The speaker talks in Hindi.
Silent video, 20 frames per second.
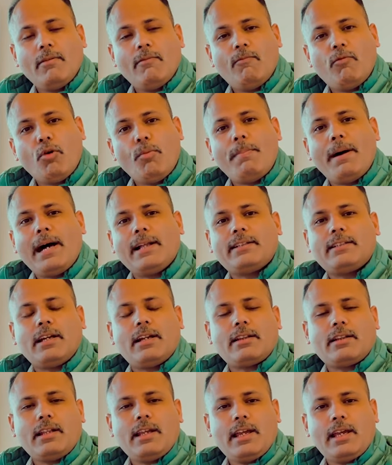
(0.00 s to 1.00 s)
वो बात
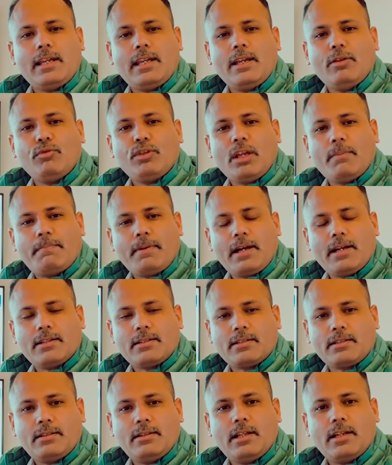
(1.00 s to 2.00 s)
करते हैं कि उनके
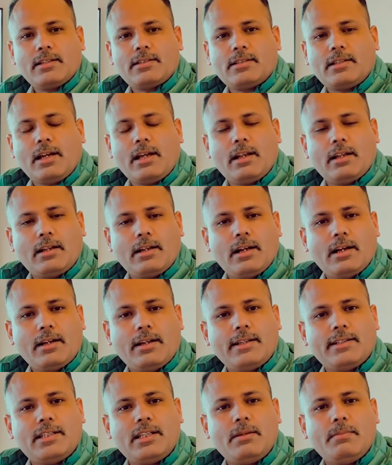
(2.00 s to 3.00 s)
पास दस साल का
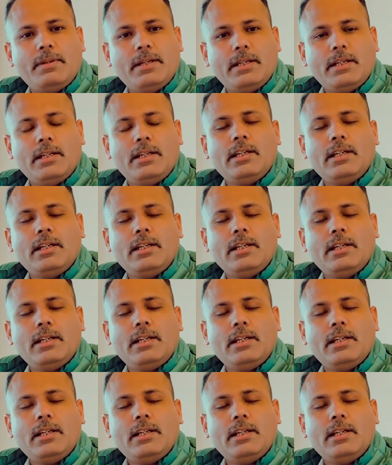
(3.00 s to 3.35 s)
किसी भी